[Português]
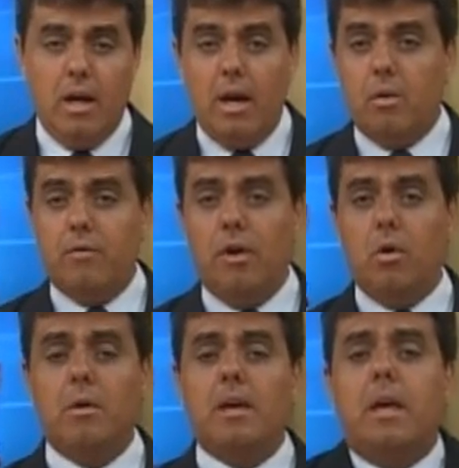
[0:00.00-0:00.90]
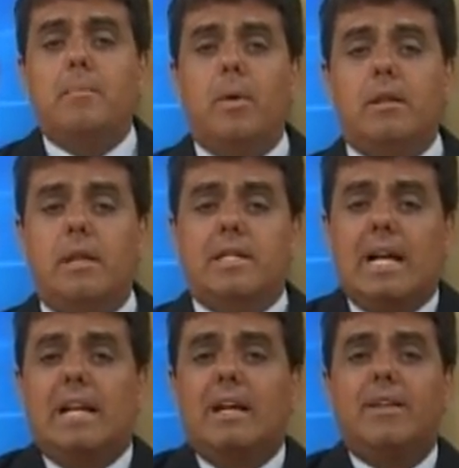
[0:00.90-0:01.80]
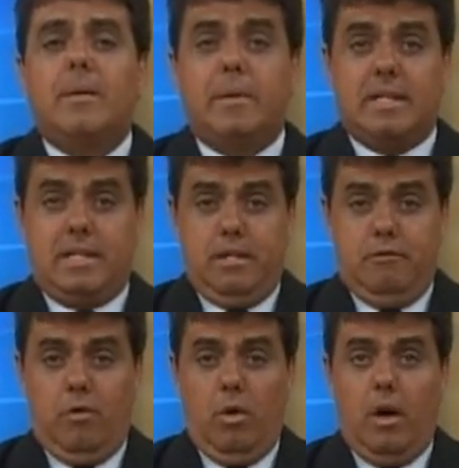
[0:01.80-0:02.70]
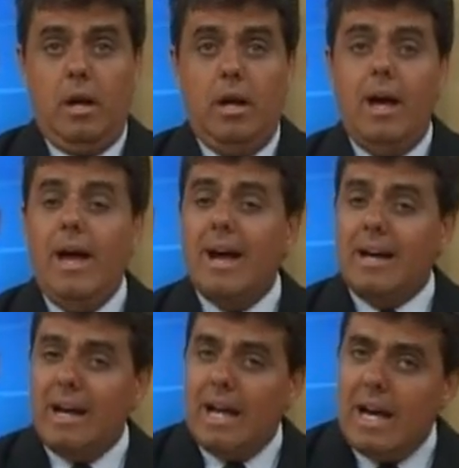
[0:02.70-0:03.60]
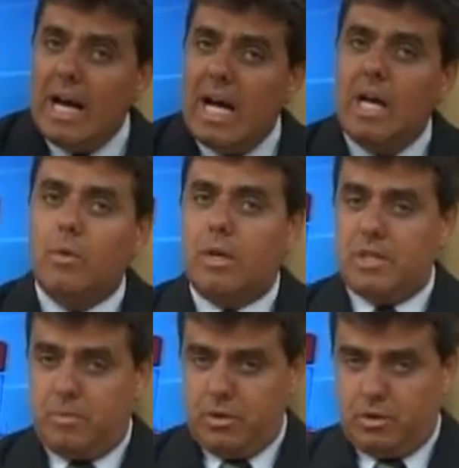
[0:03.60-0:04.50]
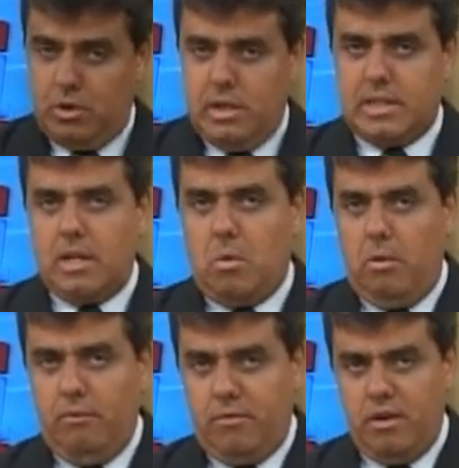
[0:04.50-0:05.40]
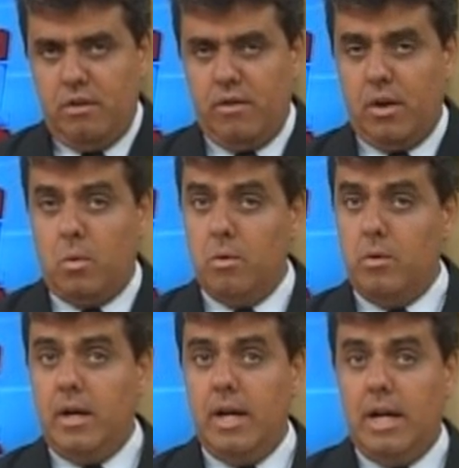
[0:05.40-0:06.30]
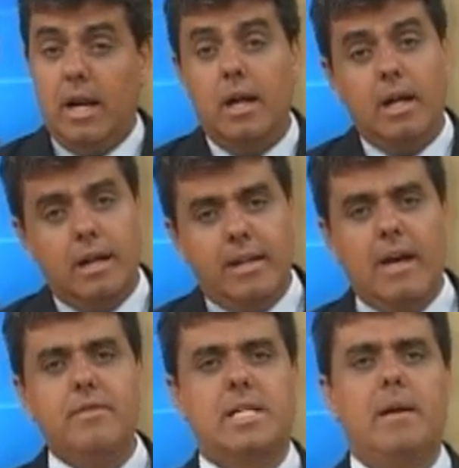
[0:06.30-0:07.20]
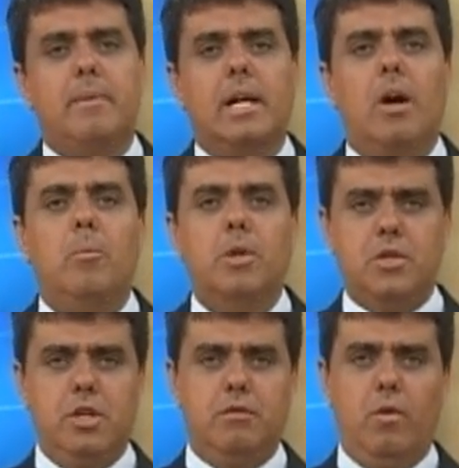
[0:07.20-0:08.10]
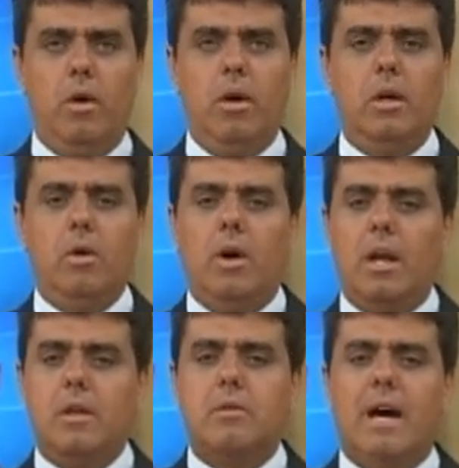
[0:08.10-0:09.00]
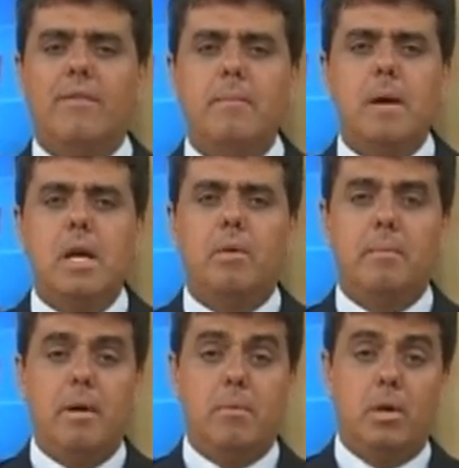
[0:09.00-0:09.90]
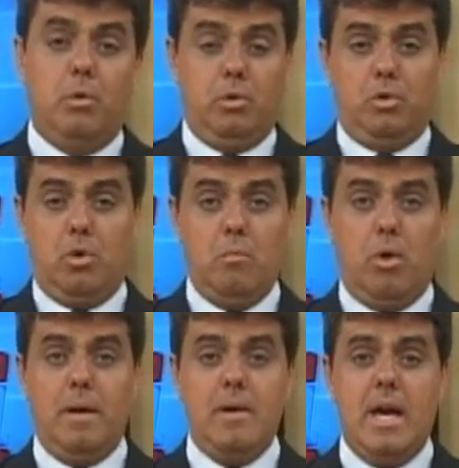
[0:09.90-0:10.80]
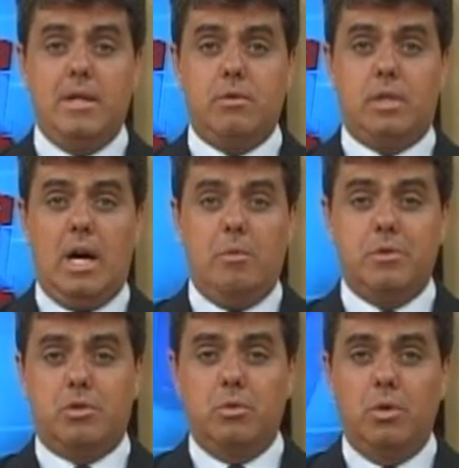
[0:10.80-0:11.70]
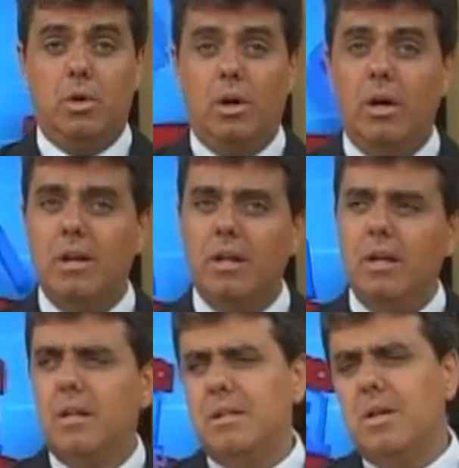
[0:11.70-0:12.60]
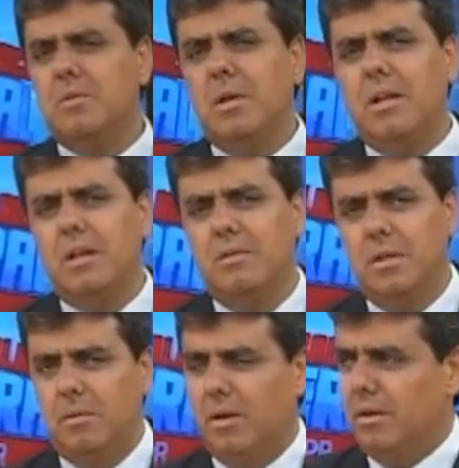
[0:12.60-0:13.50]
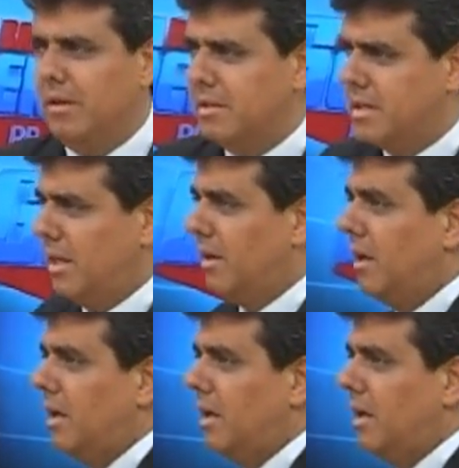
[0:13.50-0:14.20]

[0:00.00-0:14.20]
É o que falou, o que, que pode ter? Será que ele estava depressivo? É claro que as pessoas que convivem com ele devem saber lá o motivo. Olha, ele não estava bem, ele bebeu, ele tomou remédio tal, misturou. Deus me livre, meu Deus do céu.